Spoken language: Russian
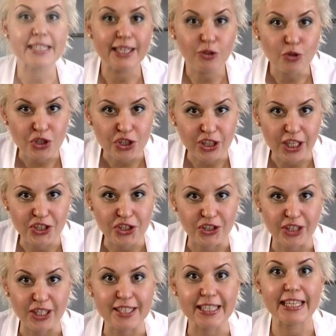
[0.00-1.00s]
следующей
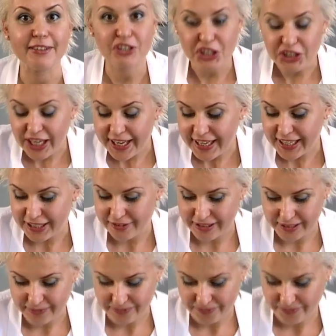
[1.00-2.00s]
начинке – сливочно-ореховой.